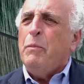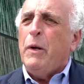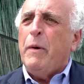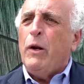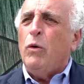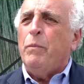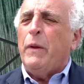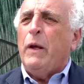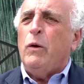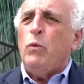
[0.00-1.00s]
Primero,
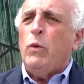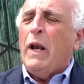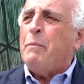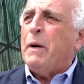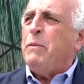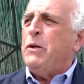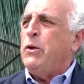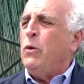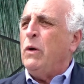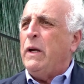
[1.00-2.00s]
eh, la
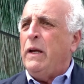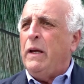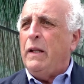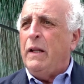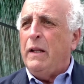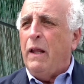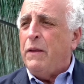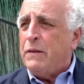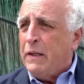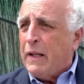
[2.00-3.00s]
previsión que
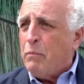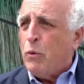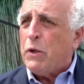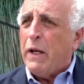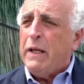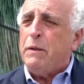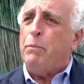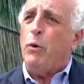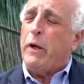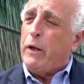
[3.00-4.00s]
necesitamos es
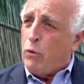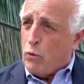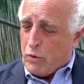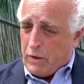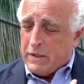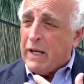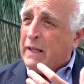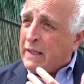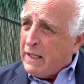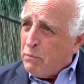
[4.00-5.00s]
porque nos
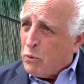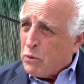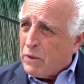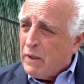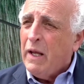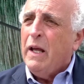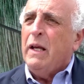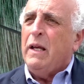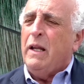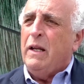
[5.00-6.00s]
sentimos
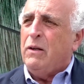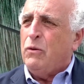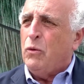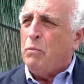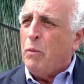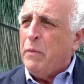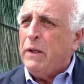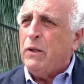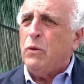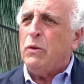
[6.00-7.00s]
que en estos
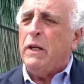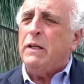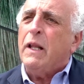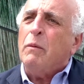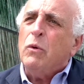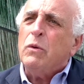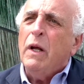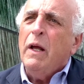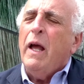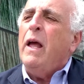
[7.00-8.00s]
momentos estamos
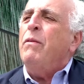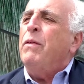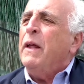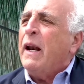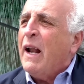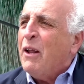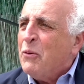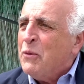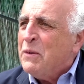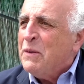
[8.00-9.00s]

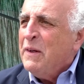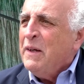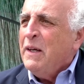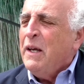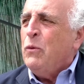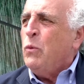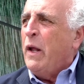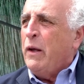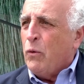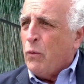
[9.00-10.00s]
encerrados en
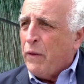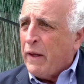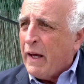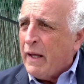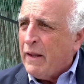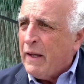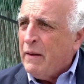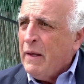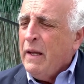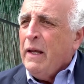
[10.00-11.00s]
una
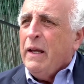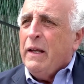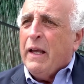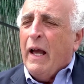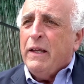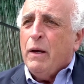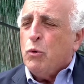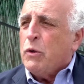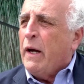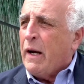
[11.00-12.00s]
encrucijada, eh, que hay que
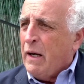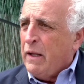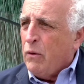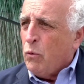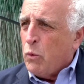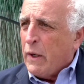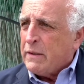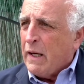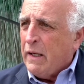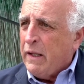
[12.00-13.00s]
buscarle una
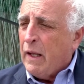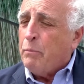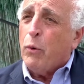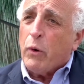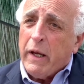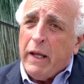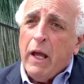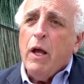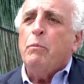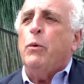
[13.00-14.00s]
salida. ¿Por qué?
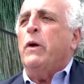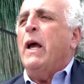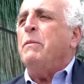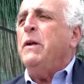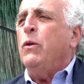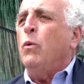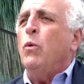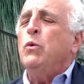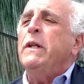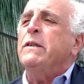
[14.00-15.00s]
Porque ha habido
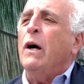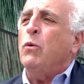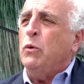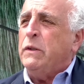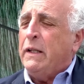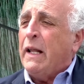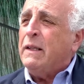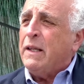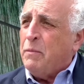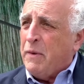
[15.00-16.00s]
un desajuste
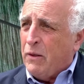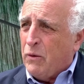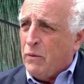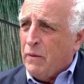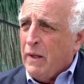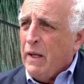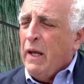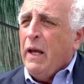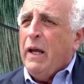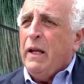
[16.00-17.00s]
tan tremendo
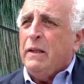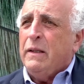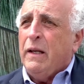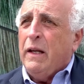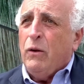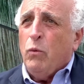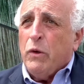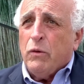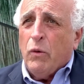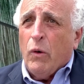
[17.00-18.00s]
entre
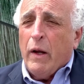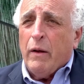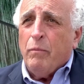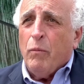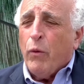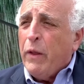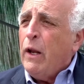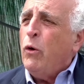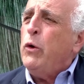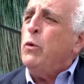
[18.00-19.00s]
nuestro
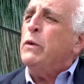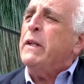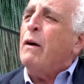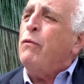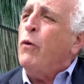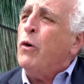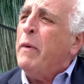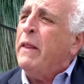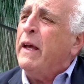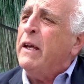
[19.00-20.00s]
modelo y nuestra
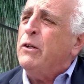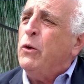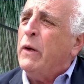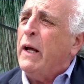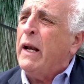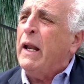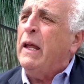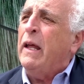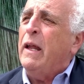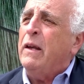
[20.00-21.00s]
forma de gestionar
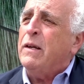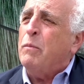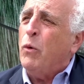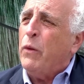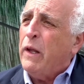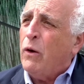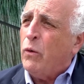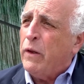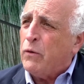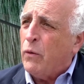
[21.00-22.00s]
ese
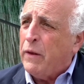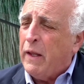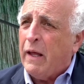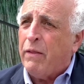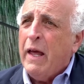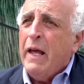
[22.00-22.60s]
modelo de sociedad